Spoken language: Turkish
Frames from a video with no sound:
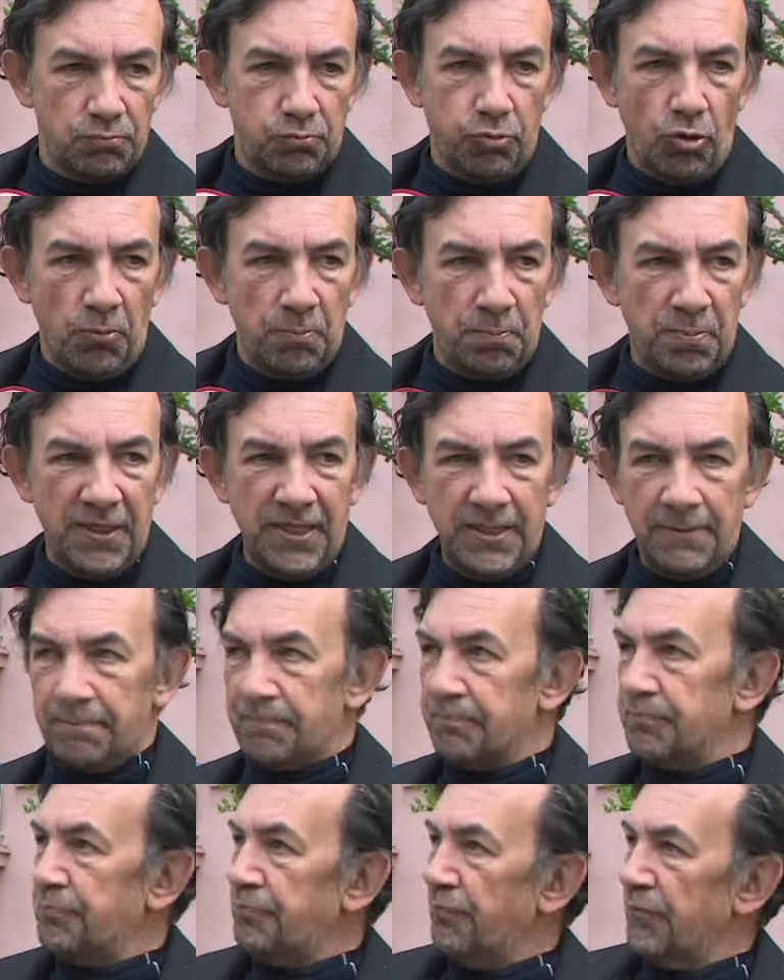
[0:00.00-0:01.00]
Pompa
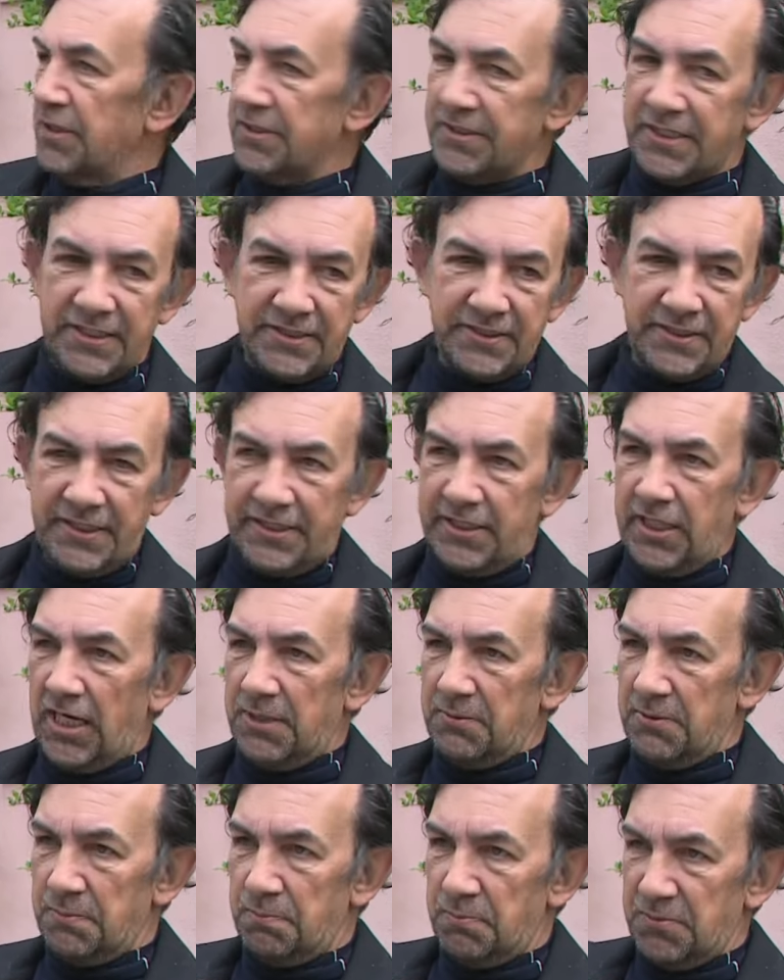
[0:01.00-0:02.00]
dengeyi
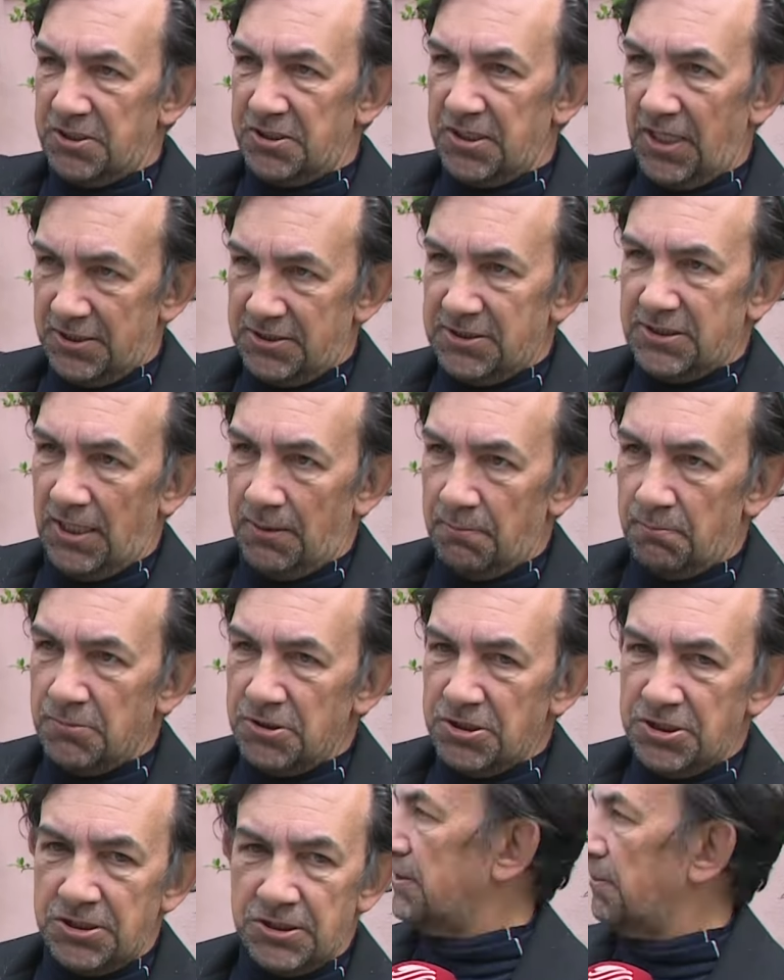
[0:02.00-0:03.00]
kaybetmiş,
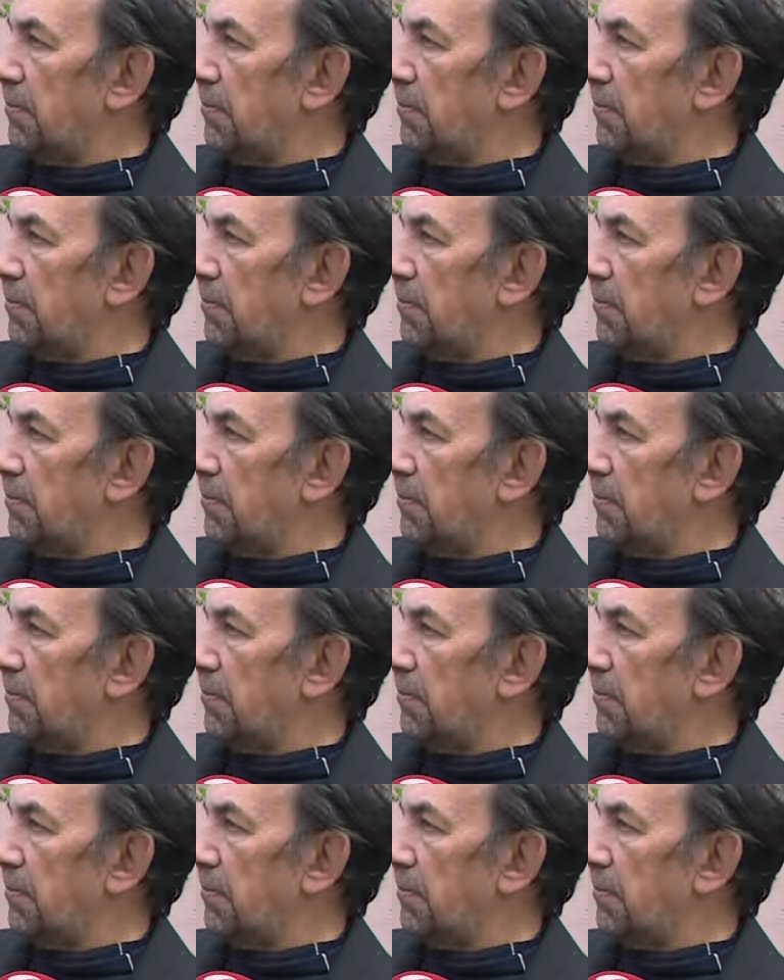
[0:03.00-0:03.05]
yaslanmış.